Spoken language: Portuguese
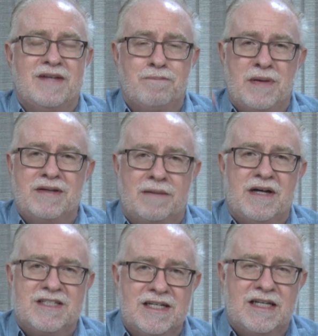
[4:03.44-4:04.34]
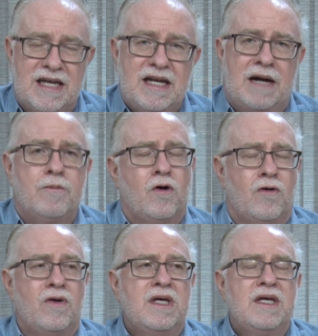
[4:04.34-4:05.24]
ser pego na armadilha que ele
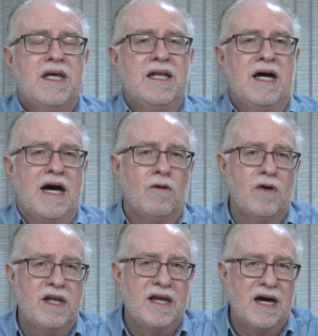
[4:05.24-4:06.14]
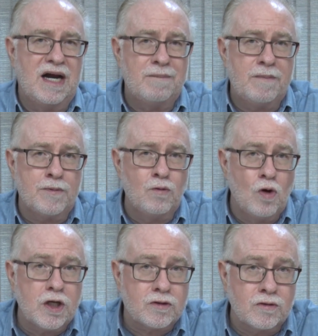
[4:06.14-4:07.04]
armou. Ele, ele arma para o
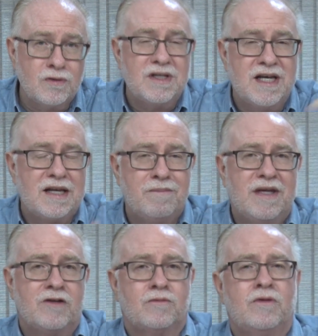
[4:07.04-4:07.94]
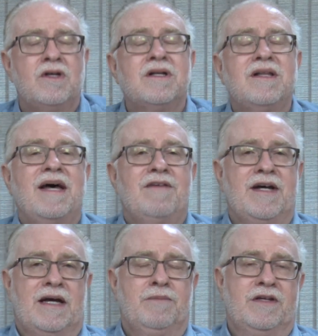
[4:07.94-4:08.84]
outro e ele mesmo leva
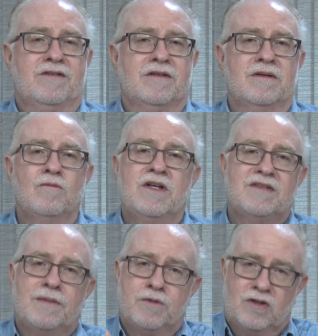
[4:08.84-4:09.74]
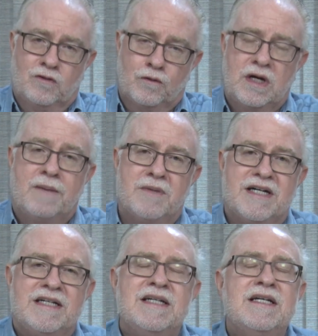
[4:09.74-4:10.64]
na cabeça. Um exemplo disso foi
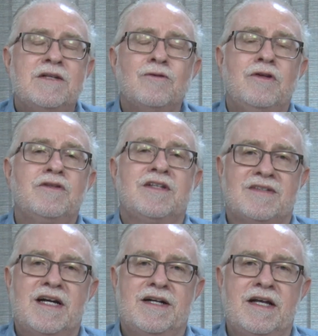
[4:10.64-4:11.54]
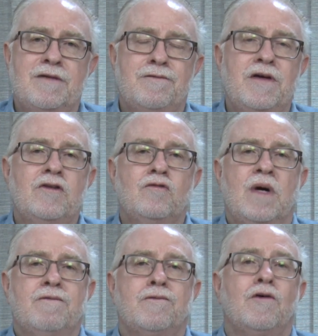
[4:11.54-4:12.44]
Amã no livro de Esther. Né? Ele fez
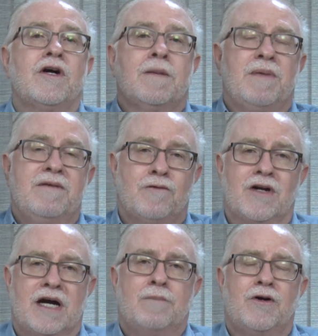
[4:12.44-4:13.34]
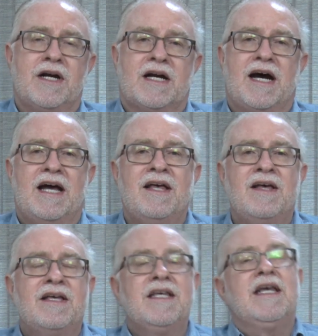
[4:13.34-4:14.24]
uma forca para enforcar Mordecai
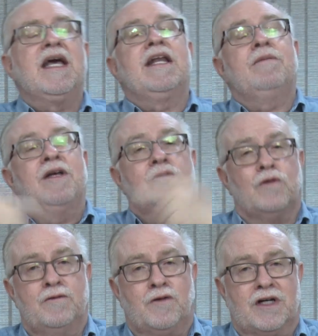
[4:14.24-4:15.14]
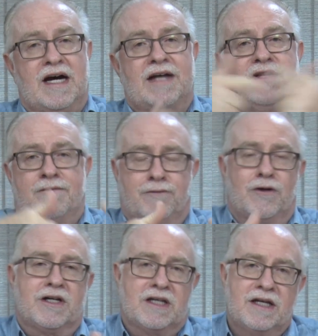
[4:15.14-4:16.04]
e ele mesmo foi enforcado na
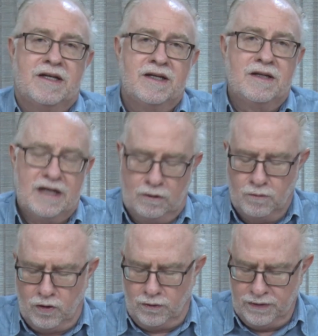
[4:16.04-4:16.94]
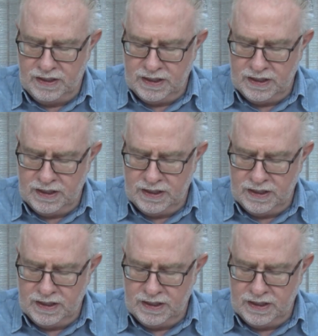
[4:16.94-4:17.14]
forca que ele arrumou.